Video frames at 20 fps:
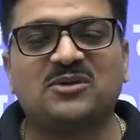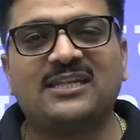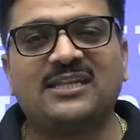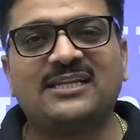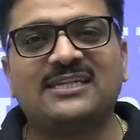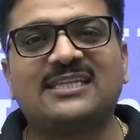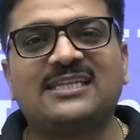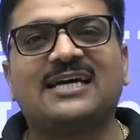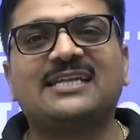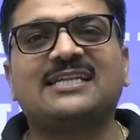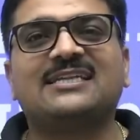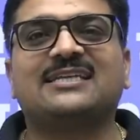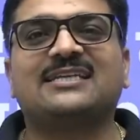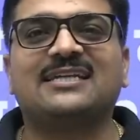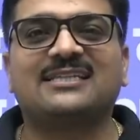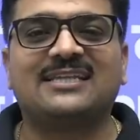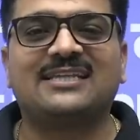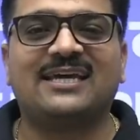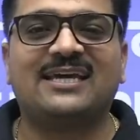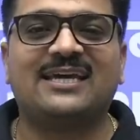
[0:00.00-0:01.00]
में ये निर्धारित
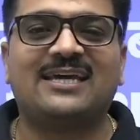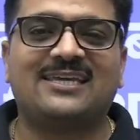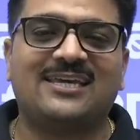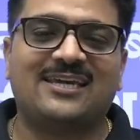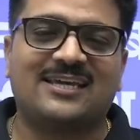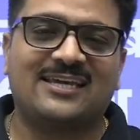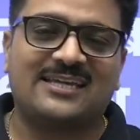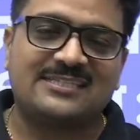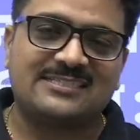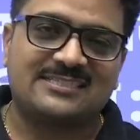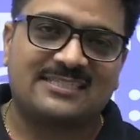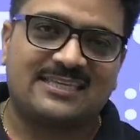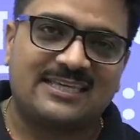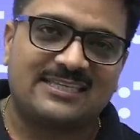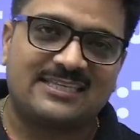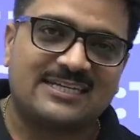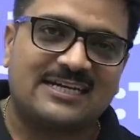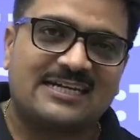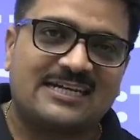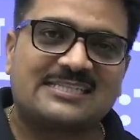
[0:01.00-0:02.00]
करता है कि किसकी
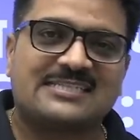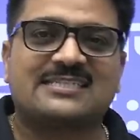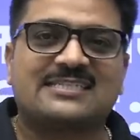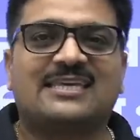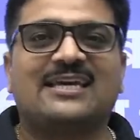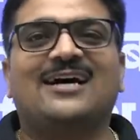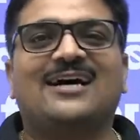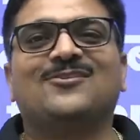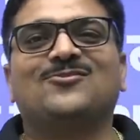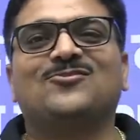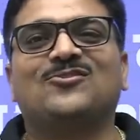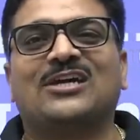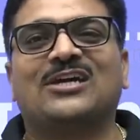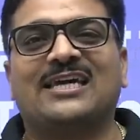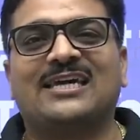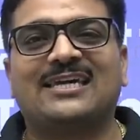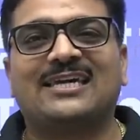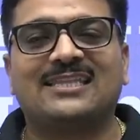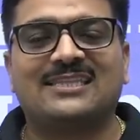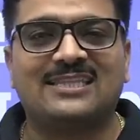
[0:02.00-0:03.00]
चार्जेस क्या
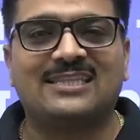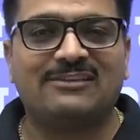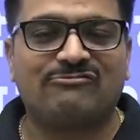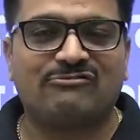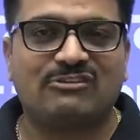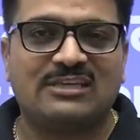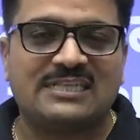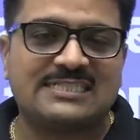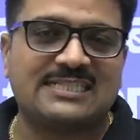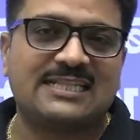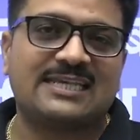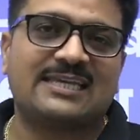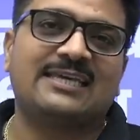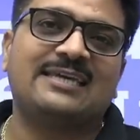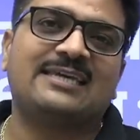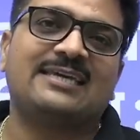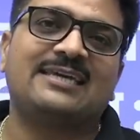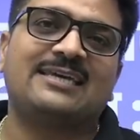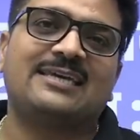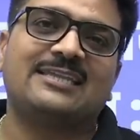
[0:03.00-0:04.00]
होंगे कितनी फीस
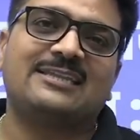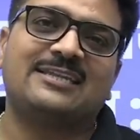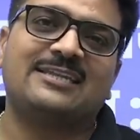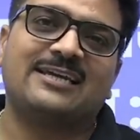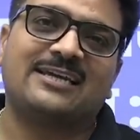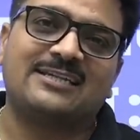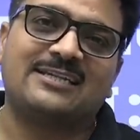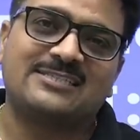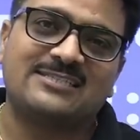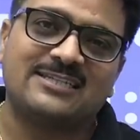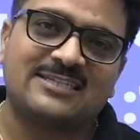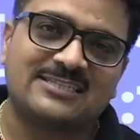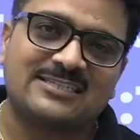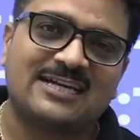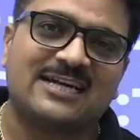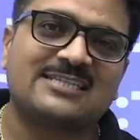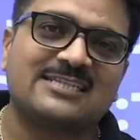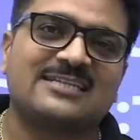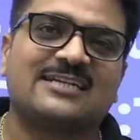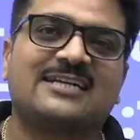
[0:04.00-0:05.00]
लगेगी कितने का
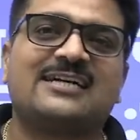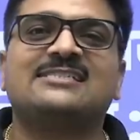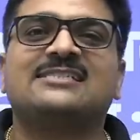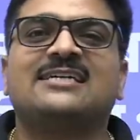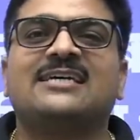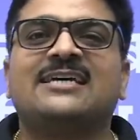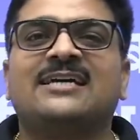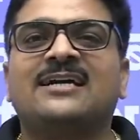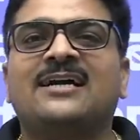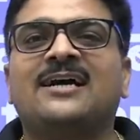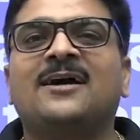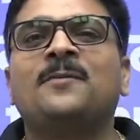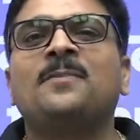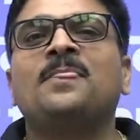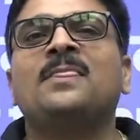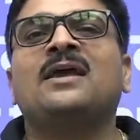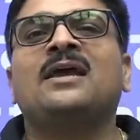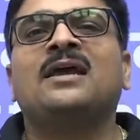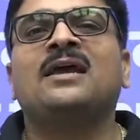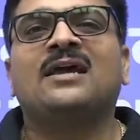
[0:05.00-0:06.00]
रिचार्ज रखा जाएगा
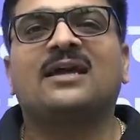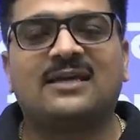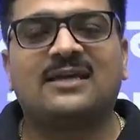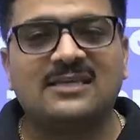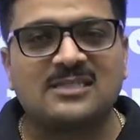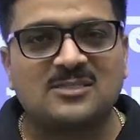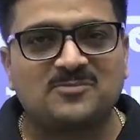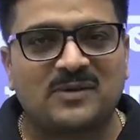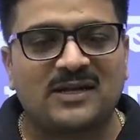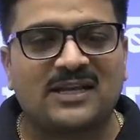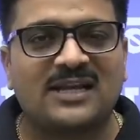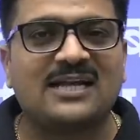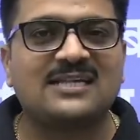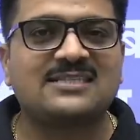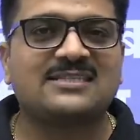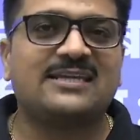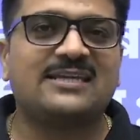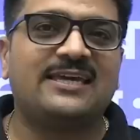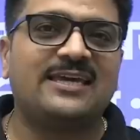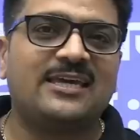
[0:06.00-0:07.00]
किस
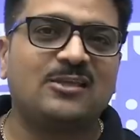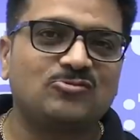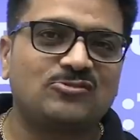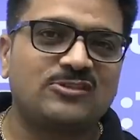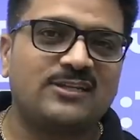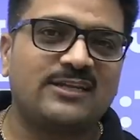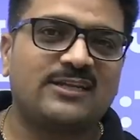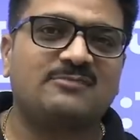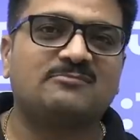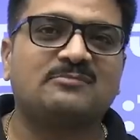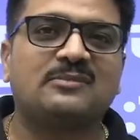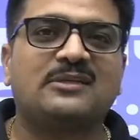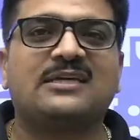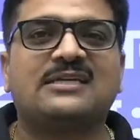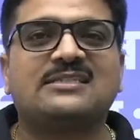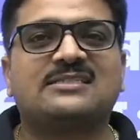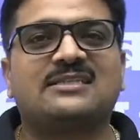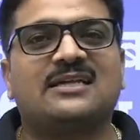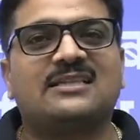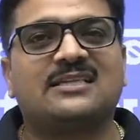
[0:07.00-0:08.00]
प्रकार से एक दूसरे कंपनी
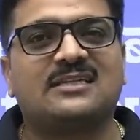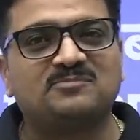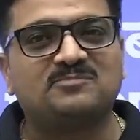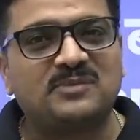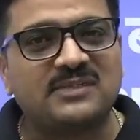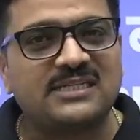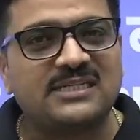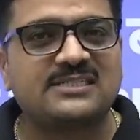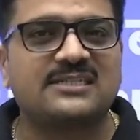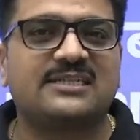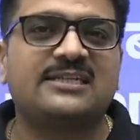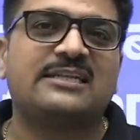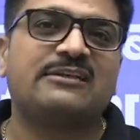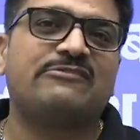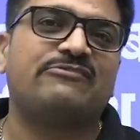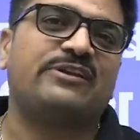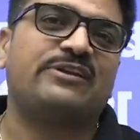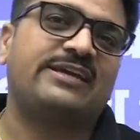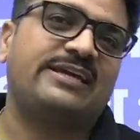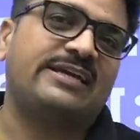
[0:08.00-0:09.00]
के साथ कंपटीशन
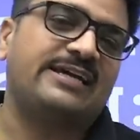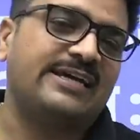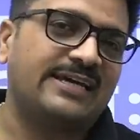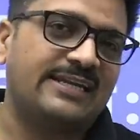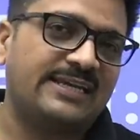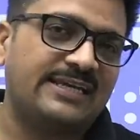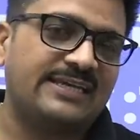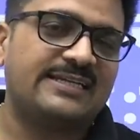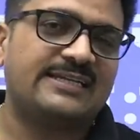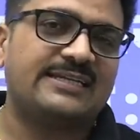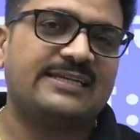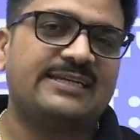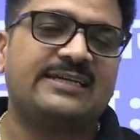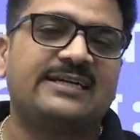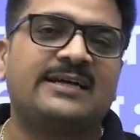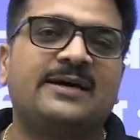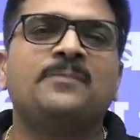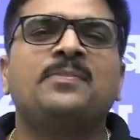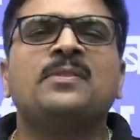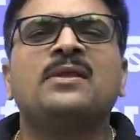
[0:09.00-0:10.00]
इनफ रहेगा या नहीं
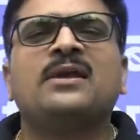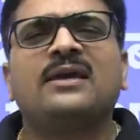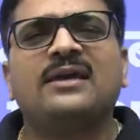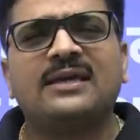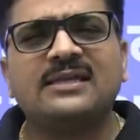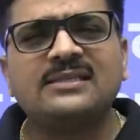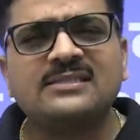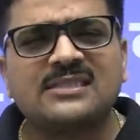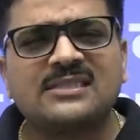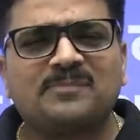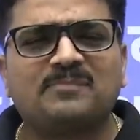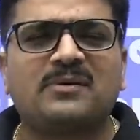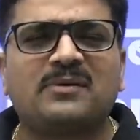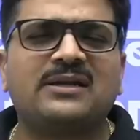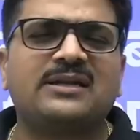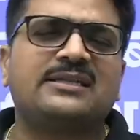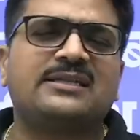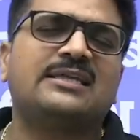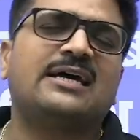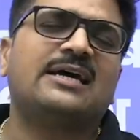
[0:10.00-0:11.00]
रहेगा इन सब
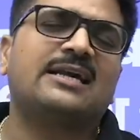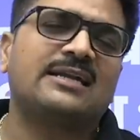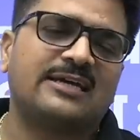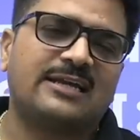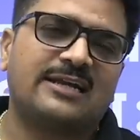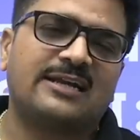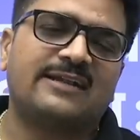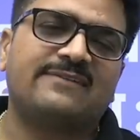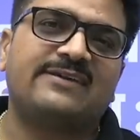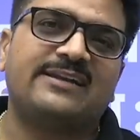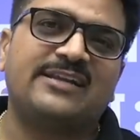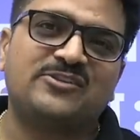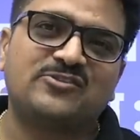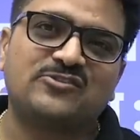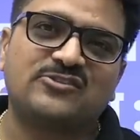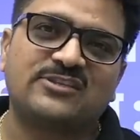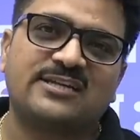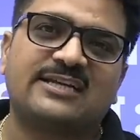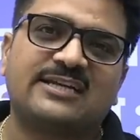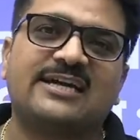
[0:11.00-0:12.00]
पर निर्धारण करने वाली
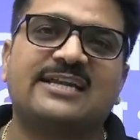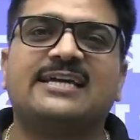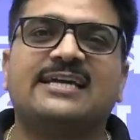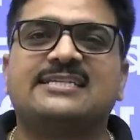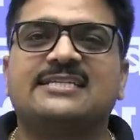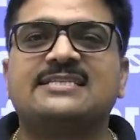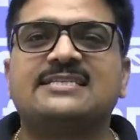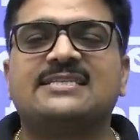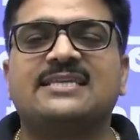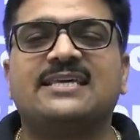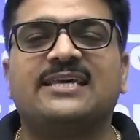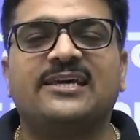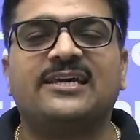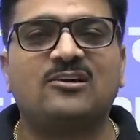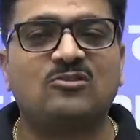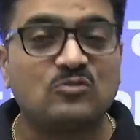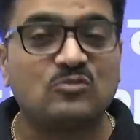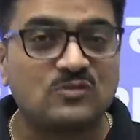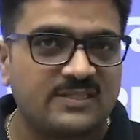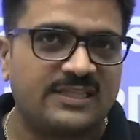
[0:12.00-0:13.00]
जो सरकारी एजेंसी है
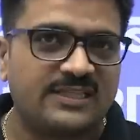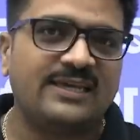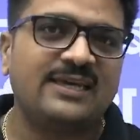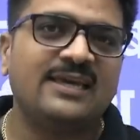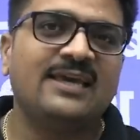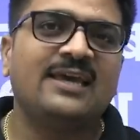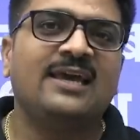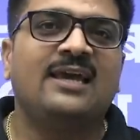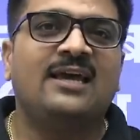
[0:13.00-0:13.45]
उसने